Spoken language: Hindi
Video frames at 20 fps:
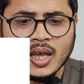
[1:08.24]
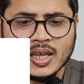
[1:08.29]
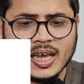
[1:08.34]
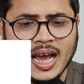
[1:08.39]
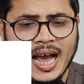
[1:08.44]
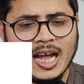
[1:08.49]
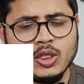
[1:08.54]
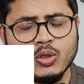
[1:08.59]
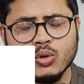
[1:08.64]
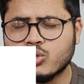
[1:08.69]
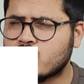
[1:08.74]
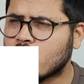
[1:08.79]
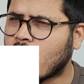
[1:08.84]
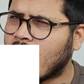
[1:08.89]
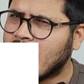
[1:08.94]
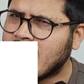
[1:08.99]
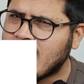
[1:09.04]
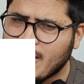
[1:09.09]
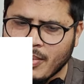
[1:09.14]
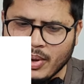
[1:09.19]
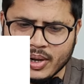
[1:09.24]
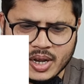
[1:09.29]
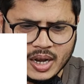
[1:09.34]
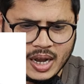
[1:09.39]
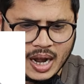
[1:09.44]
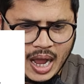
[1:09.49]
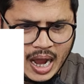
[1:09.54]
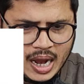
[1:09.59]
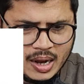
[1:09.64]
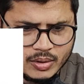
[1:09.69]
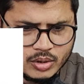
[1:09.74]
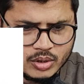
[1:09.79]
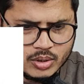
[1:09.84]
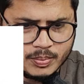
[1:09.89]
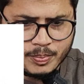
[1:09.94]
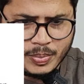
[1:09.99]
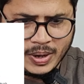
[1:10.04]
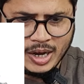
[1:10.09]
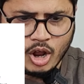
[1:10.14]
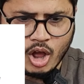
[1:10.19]
यहां दोस्तों अनलिमिटेड
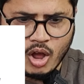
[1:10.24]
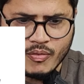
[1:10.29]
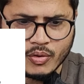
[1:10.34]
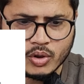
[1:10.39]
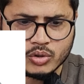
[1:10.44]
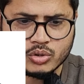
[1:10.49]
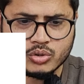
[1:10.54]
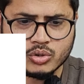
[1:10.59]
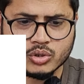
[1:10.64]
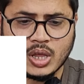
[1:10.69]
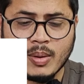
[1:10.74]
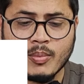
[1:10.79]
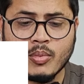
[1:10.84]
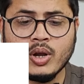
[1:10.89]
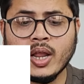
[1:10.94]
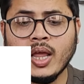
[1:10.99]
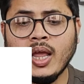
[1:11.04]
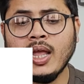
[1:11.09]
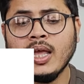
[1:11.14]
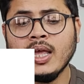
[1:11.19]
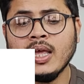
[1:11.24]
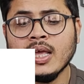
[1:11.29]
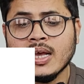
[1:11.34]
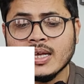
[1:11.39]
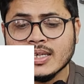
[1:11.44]
पेड ऑफ होगा दोस्तों क्या बोलना है